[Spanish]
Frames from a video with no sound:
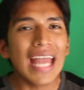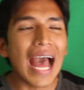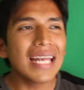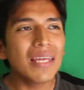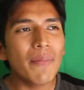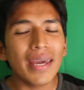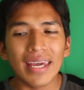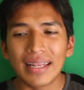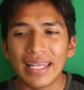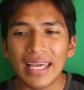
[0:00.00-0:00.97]
anime
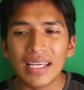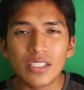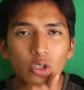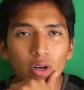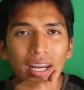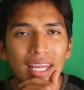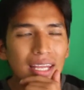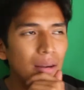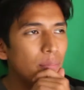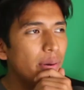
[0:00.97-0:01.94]
que te hizo
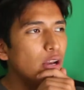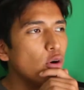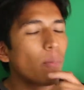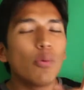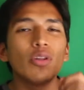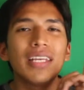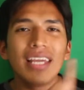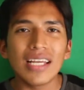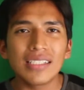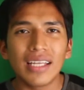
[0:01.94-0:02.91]
reír. Bueno,
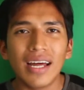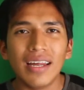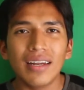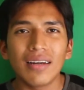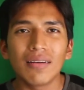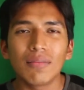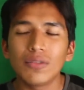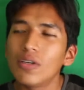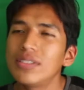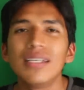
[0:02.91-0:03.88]
podría estar...
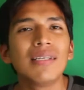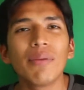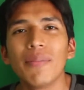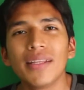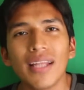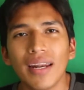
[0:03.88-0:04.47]
No, sí, simplemente